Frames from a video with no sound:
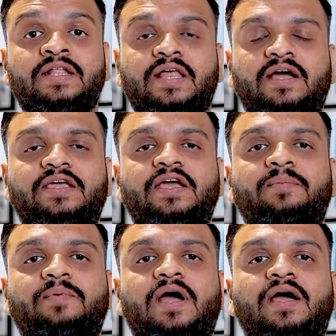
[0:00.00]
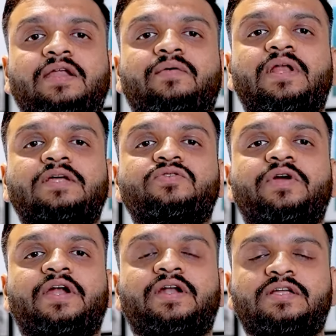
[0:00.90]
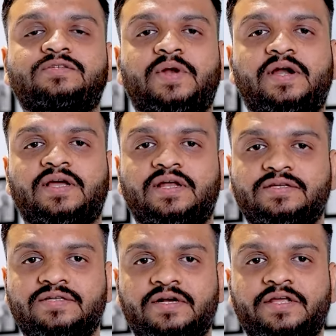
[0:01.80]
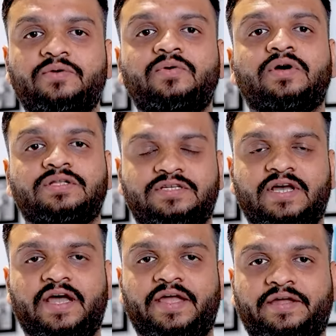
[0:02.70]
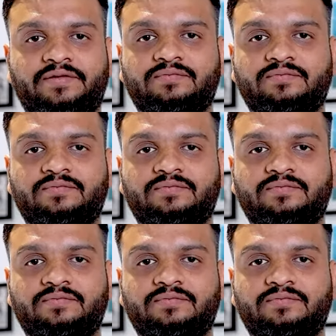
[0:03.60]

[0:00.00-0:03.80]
ताकि आपका आने वाला जो हेयर ट्रांसप्लांट का रिजल्ट है वो अच्छा आए